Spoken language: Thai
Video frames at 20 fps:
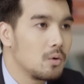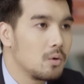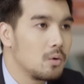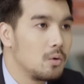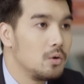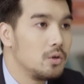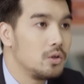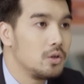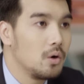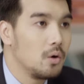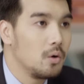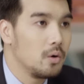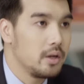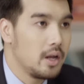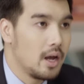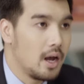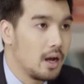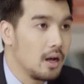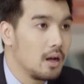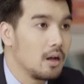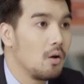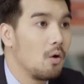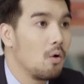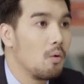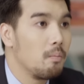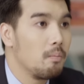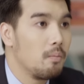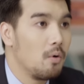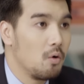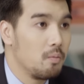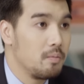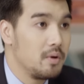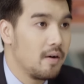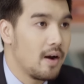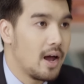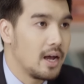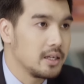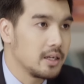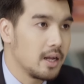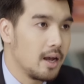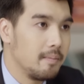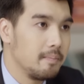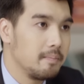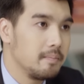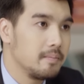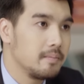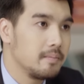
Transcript: คุณโจอยากลงปกมิราจครับ